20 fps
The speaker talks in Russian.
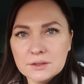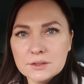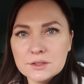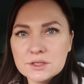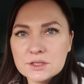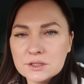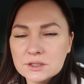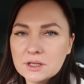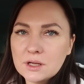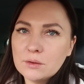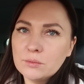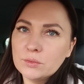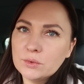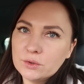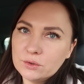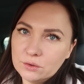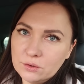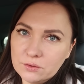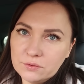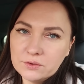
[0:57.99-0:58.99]
Начинаем
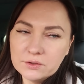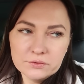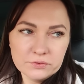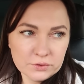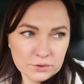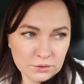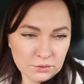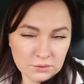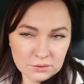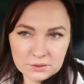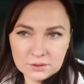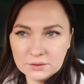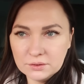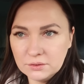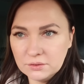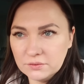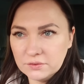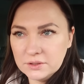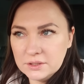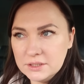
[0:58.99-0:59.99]
новый влог,
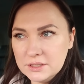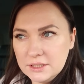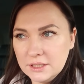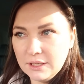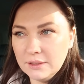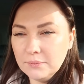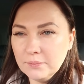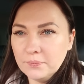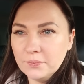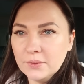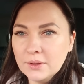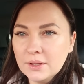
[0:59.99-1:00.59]
новый день.